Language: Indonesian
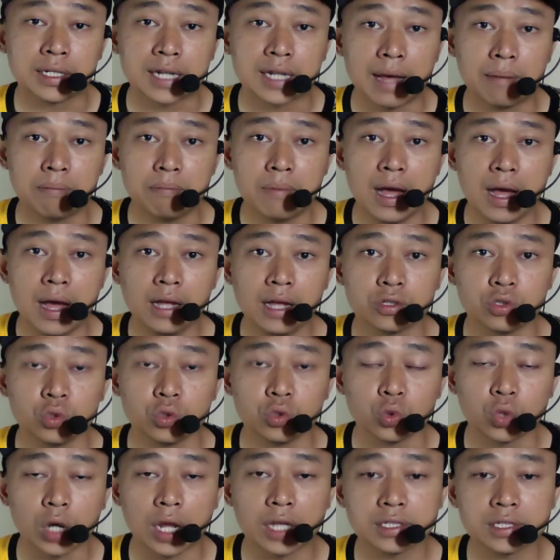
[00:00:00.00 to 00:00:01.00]
menambah
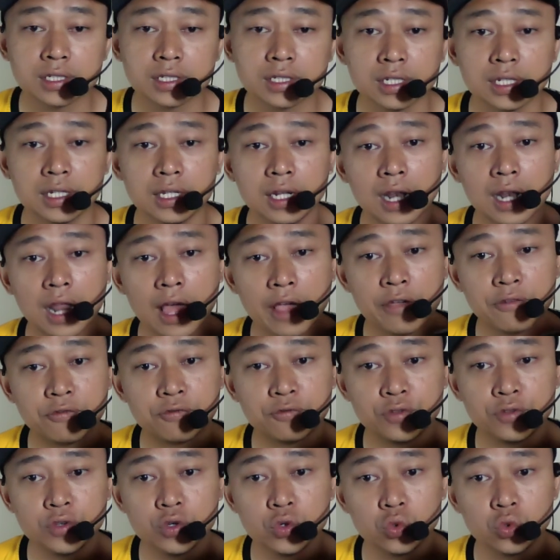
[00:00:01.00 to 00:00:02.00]
durasi live
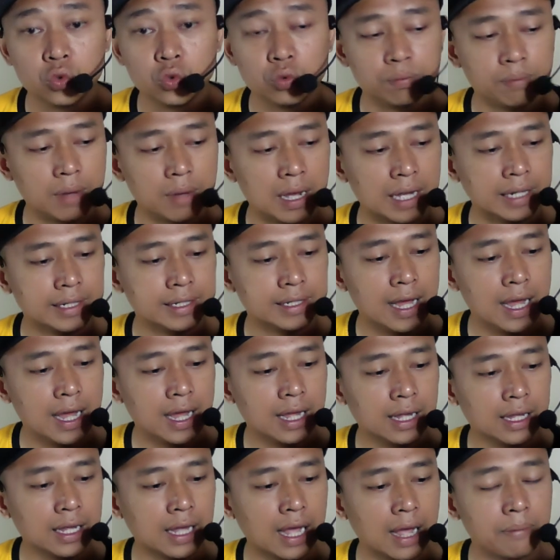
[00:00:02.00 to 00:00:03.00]
view
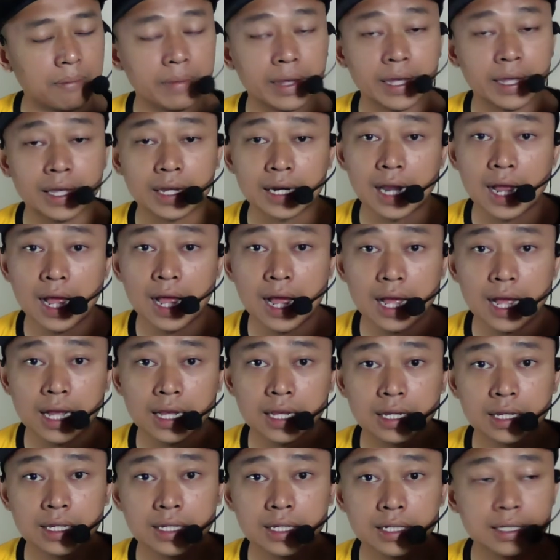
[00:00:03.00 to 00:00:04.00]
pada kamera
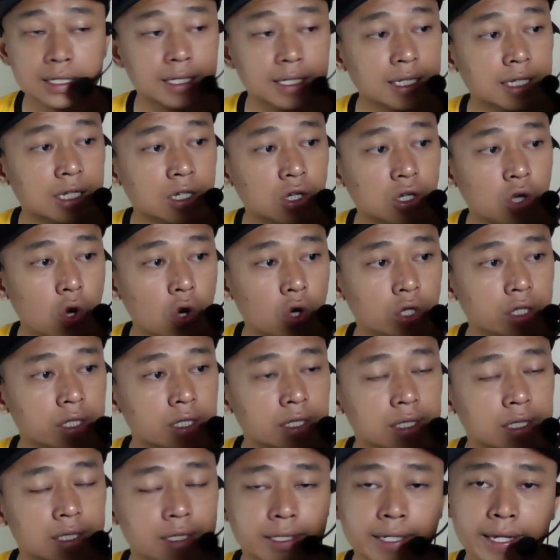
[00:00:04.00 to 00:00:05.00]

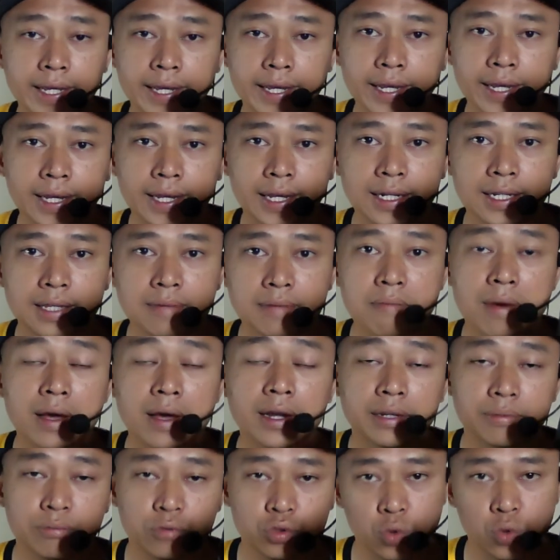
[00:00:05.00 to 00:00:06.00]
Nikon
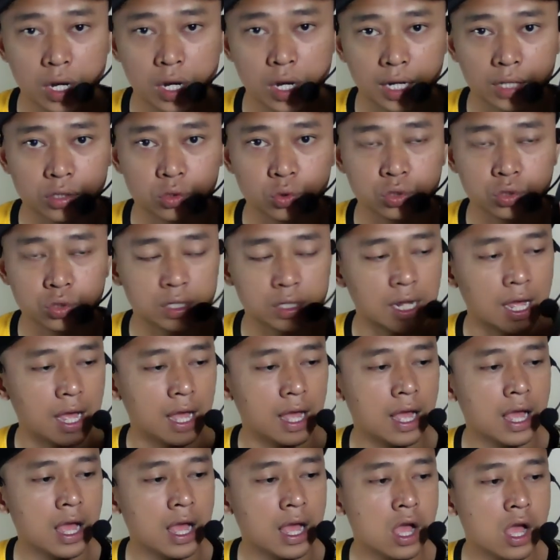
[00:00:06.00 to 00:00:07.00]
D5200. Nah,
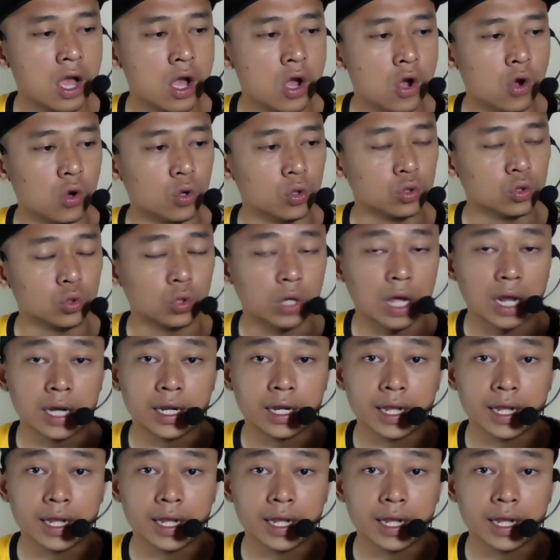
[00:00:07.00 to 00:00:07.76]
untuk